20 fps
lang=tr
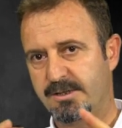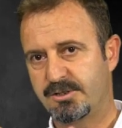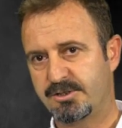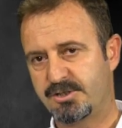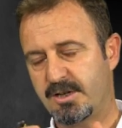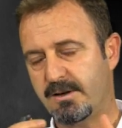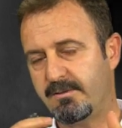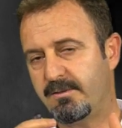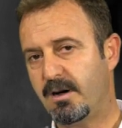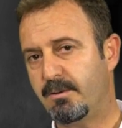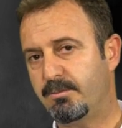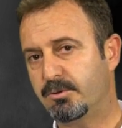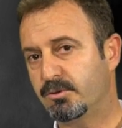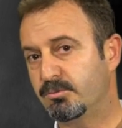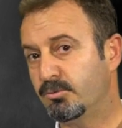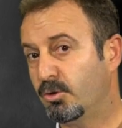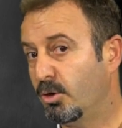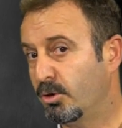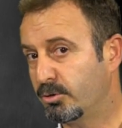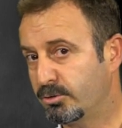
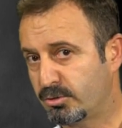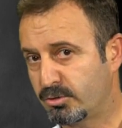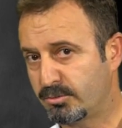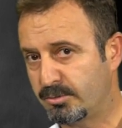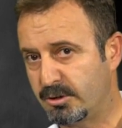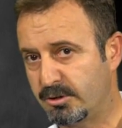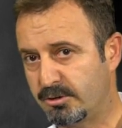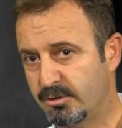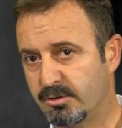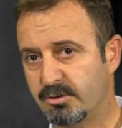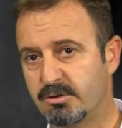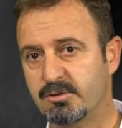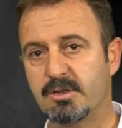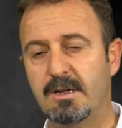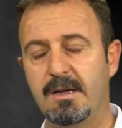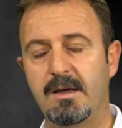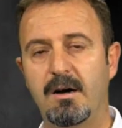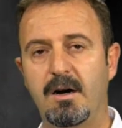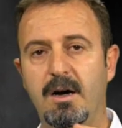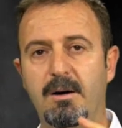Cevabının bu olduğunu biliyoruz.
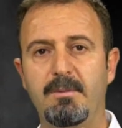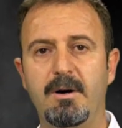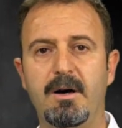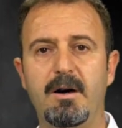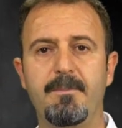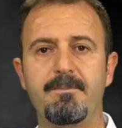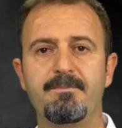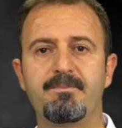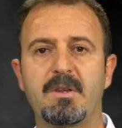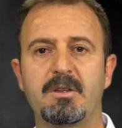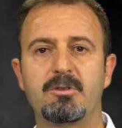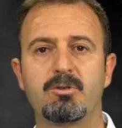Ama